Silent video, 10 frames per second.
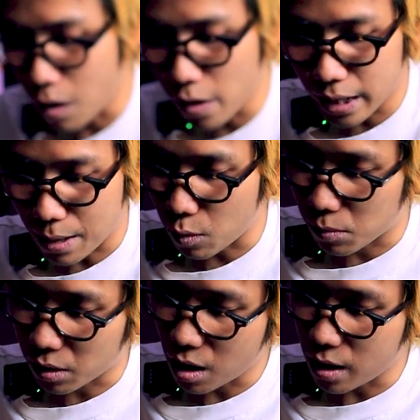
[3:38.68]
1ก้อนนะครับผม
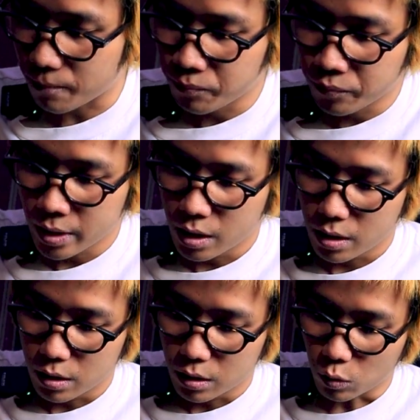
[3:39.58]
แล้วก็
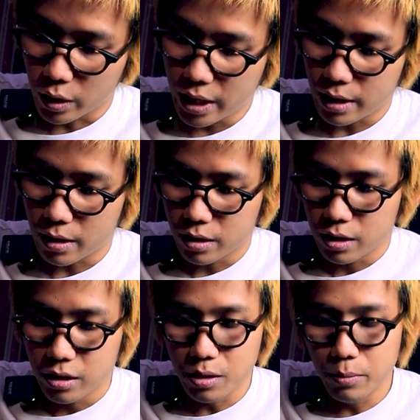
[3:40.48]
ตรงนี้
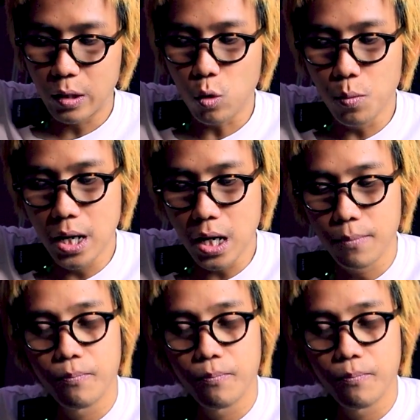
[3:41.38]
จะมีคู่มือ